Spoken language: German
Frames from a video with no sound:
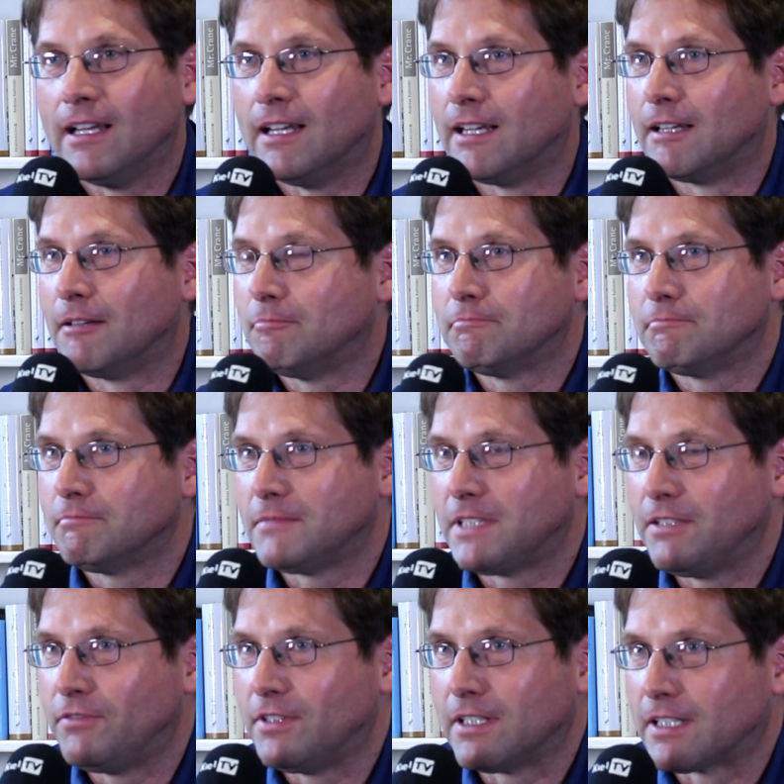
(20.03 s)
äh,
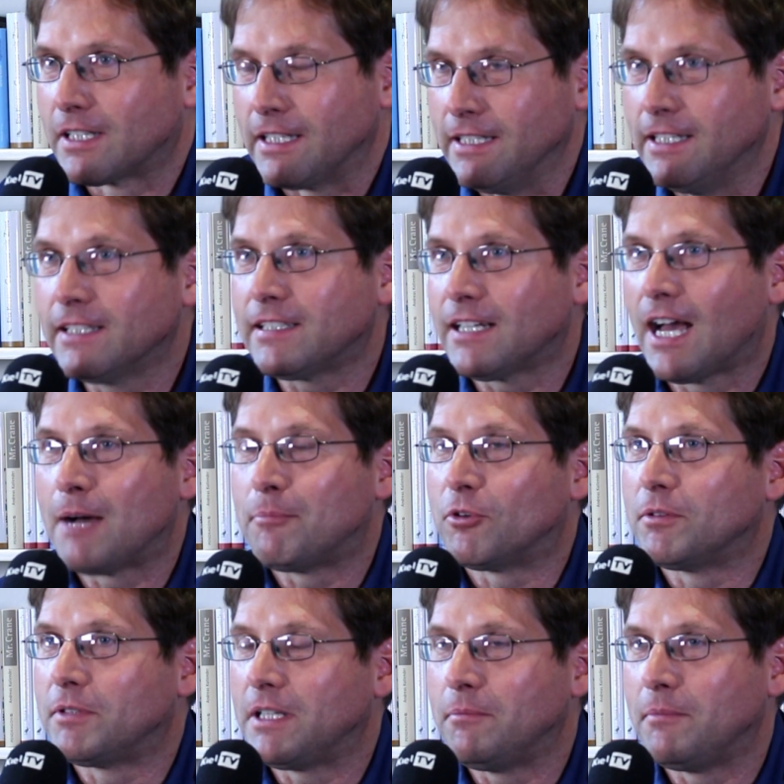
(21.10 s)
den wir kreiert
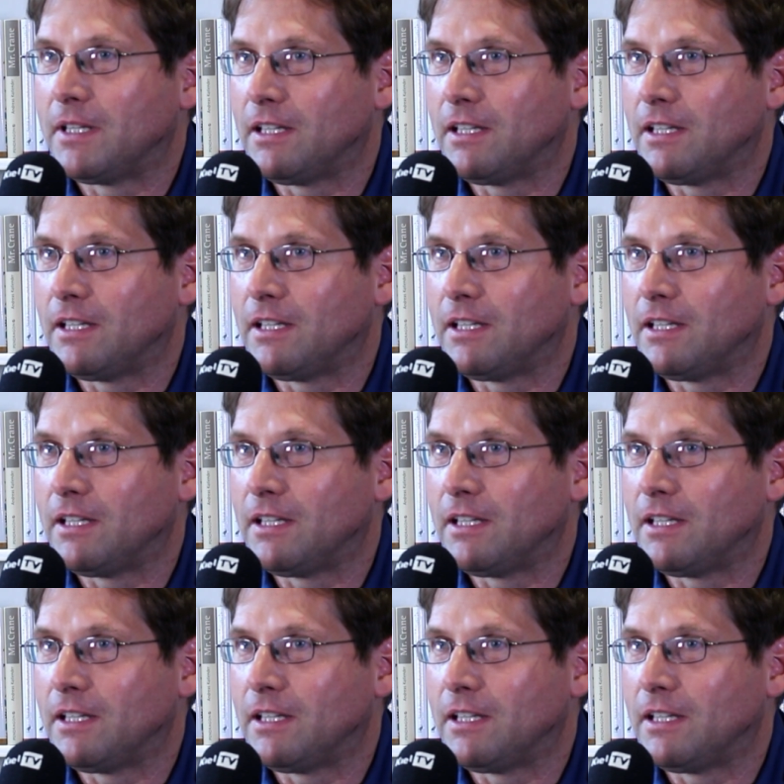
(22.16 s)
haben und dem,